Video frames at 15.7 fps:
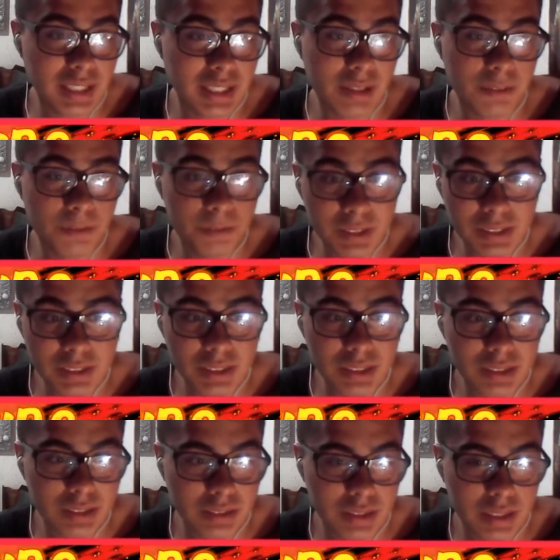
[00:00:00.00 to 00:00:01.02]
el
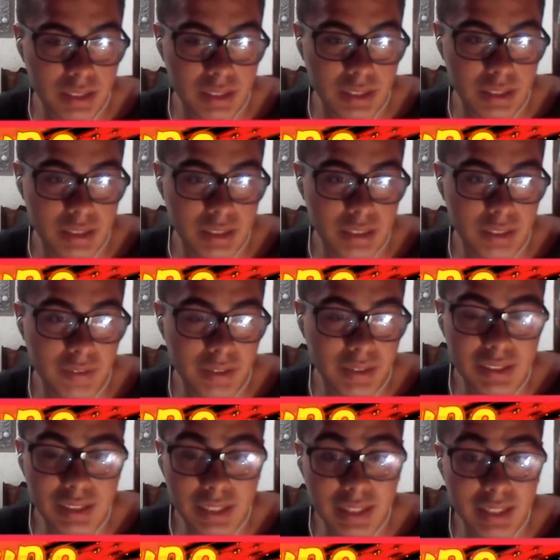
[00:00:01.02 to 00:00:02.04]
Freezer eh, te va a
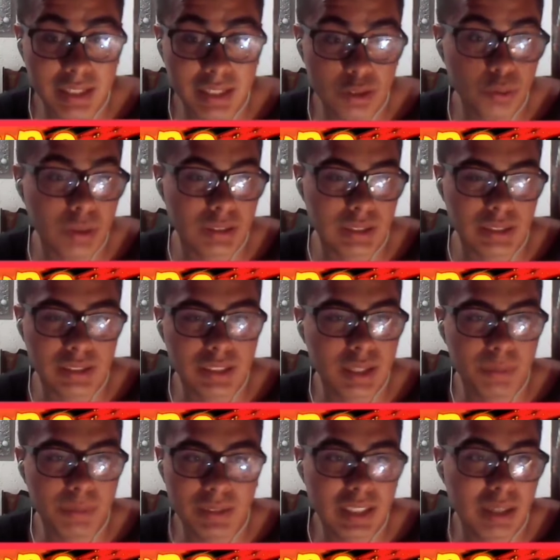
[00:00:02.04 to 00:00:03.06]
quitar el Endurance. Así
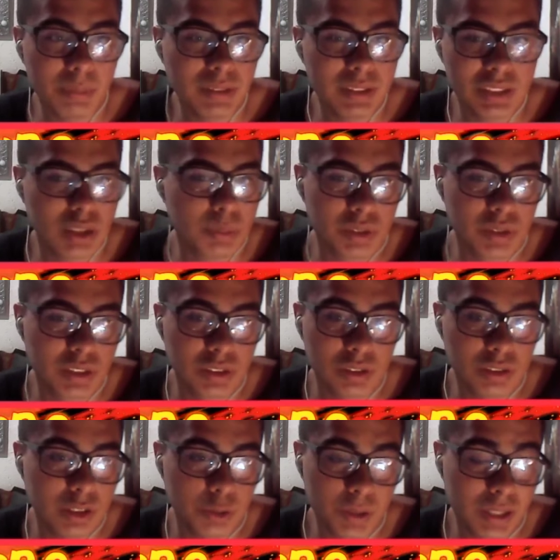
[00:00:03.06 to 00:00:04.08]
que básicamente es como si no
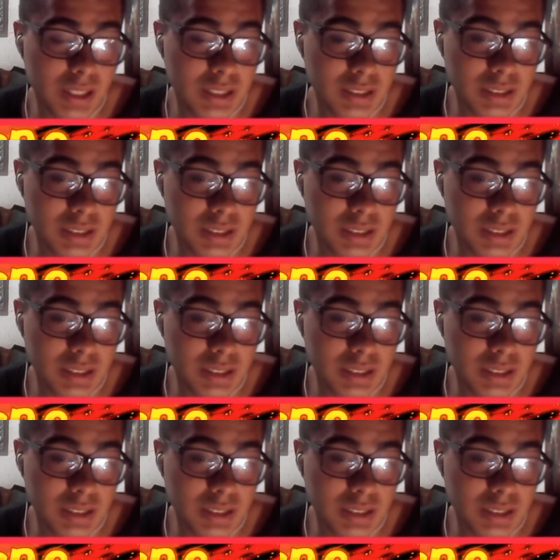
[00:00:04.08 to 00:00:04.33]
te hubieras